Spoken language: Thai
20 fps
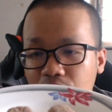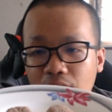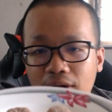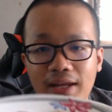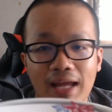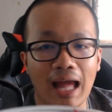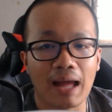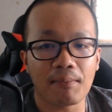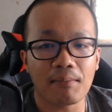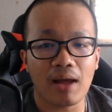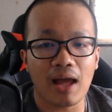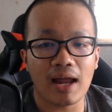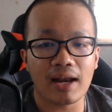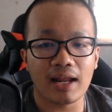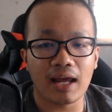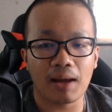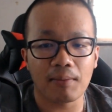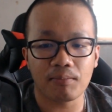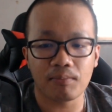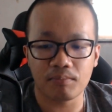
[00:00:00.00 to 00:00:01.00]
สวยงามมาก
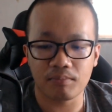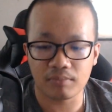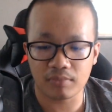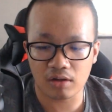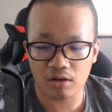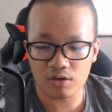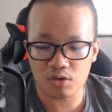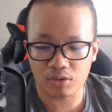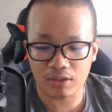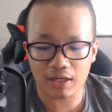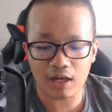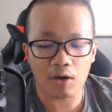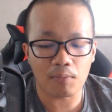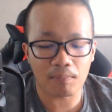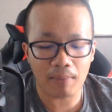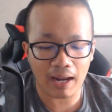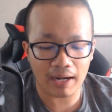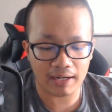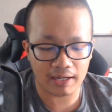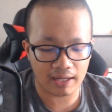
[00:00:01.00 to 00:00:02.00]
นะครับก็อยู่ที่เรา
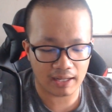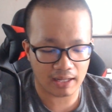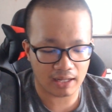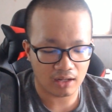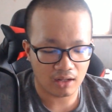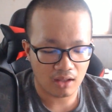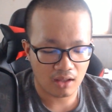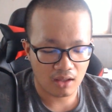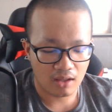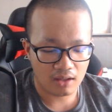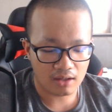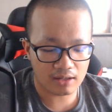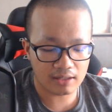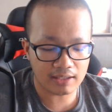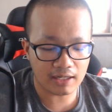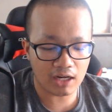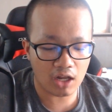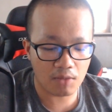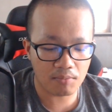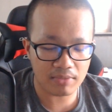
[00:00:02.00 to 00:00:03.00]
ปั้นนะฮะคือ
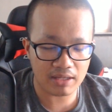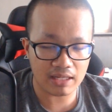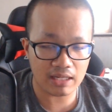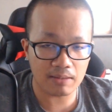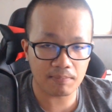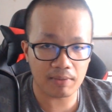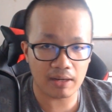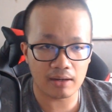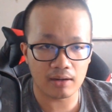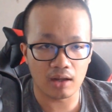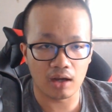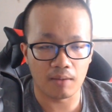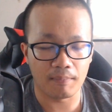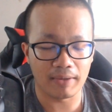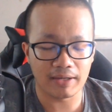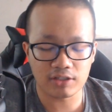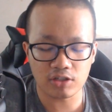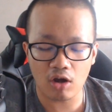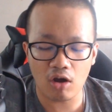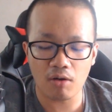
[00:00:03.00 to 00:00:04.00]
ถ้าเรามี
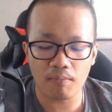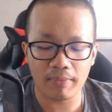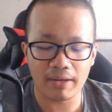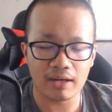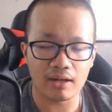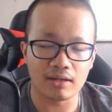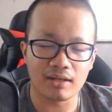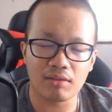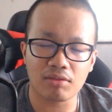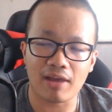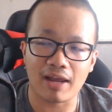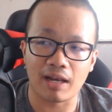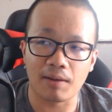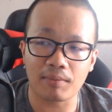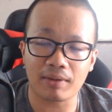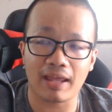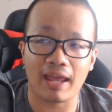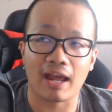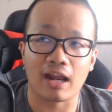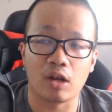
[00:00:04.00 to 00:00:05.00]
เป็นช่องเป็นที่ใส่
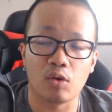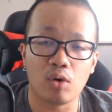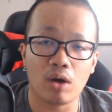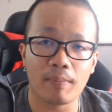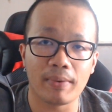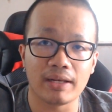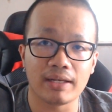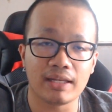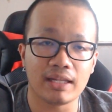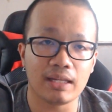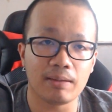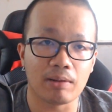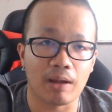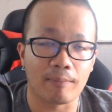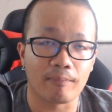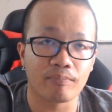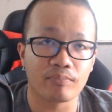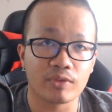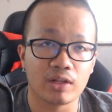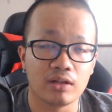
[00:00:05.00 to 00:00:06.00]
น้ำแข็งหรือว่าเป็นที่แบบ